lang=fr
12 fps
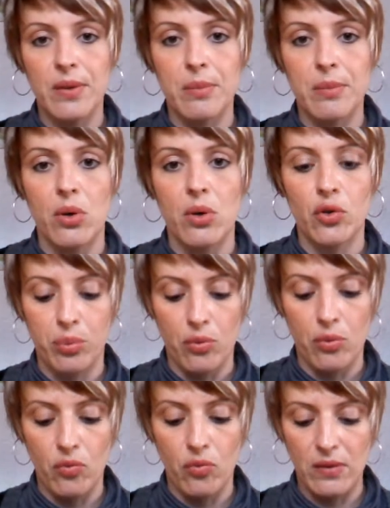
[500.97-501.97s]
euh, une autre
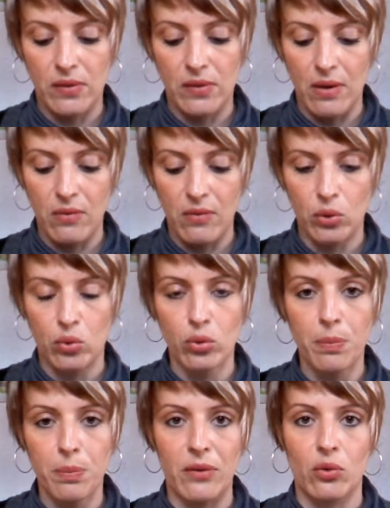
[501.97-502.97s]
glossy box pour voir
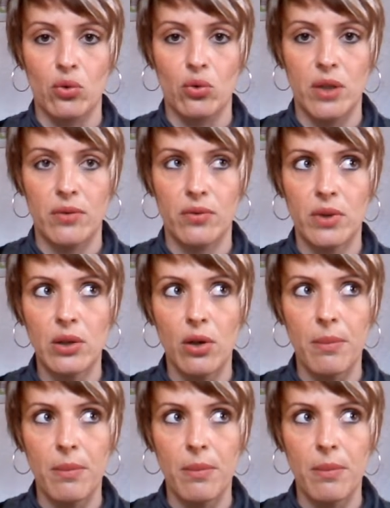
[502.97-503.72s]
si ça vaut le coup parce